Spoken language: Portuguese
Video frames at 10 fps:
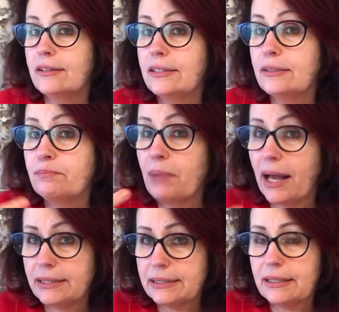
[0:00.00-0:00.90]
que
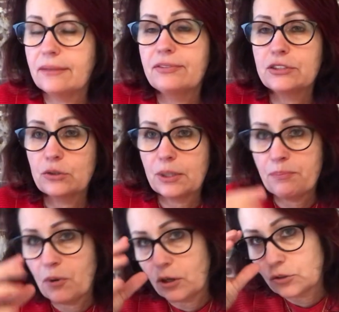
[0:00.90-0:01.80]
basta fazer o
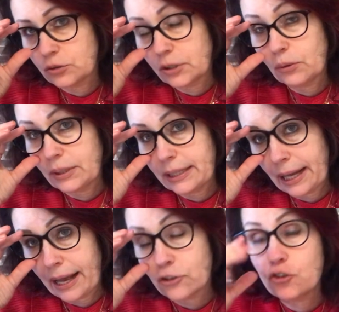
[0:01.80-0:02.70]
depósito, que eu
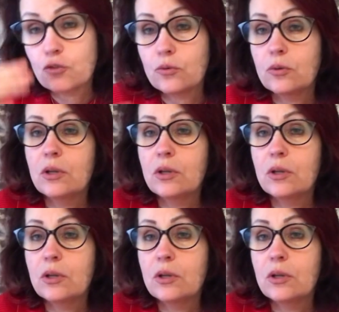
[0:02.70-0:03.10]
encaixo,